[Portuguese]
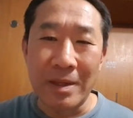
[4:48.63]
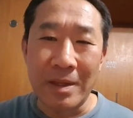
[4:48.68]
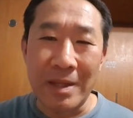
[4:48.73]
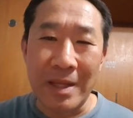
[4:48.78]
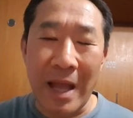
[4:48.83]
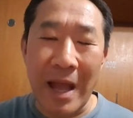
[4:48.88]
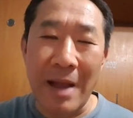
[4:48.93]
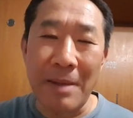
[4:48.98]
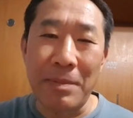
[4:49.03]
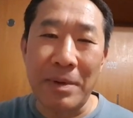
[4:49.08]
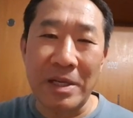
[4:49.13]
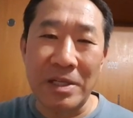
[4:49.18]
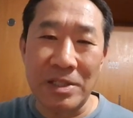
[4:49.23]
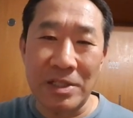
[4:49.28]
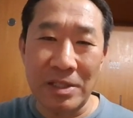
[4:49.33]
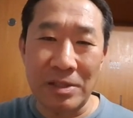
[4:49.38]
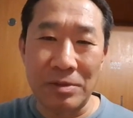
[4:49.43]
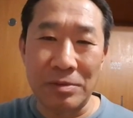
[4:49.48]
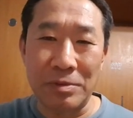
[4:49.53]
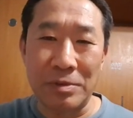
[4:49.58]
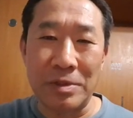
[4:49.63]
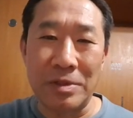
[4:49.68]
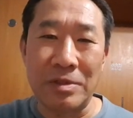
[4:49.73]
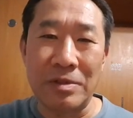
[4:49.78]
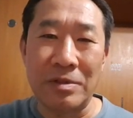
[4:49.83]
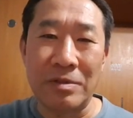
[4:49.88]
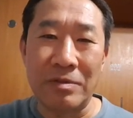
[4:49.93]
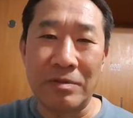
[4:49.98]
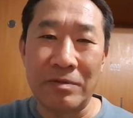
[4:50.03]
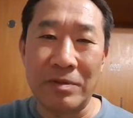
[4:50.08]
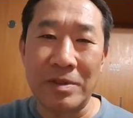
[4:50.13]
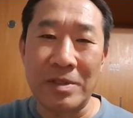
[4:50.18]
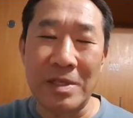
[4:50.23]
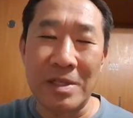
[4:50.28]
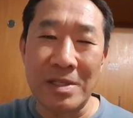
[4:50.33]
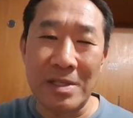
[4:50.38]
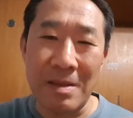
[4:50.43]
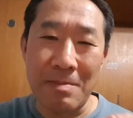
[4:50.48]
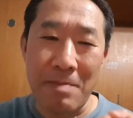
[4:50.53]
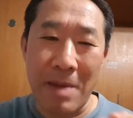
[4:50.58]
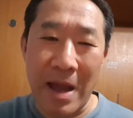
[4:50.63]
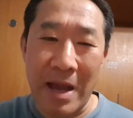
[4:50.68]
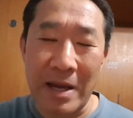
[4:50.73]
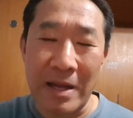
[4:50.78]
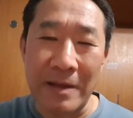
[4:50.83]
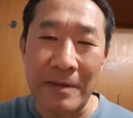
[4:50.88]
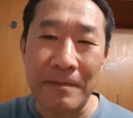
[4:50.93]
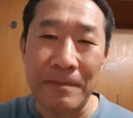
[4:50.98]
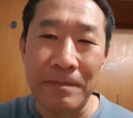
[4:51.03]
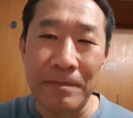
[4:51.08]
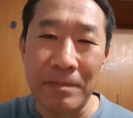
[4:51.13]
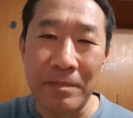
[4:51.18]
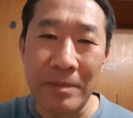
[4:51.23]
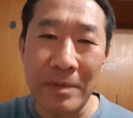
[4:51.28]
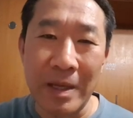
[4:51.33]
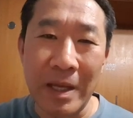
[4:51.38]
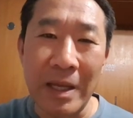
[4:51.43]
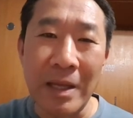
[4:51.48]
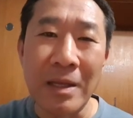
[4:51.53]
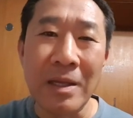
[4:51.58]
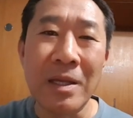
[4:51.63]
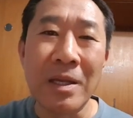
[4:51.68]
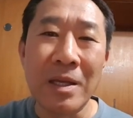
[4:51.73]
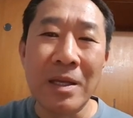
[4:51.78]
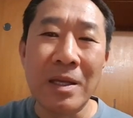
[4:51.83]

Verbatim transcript: dá para Jesus. Você separa, né?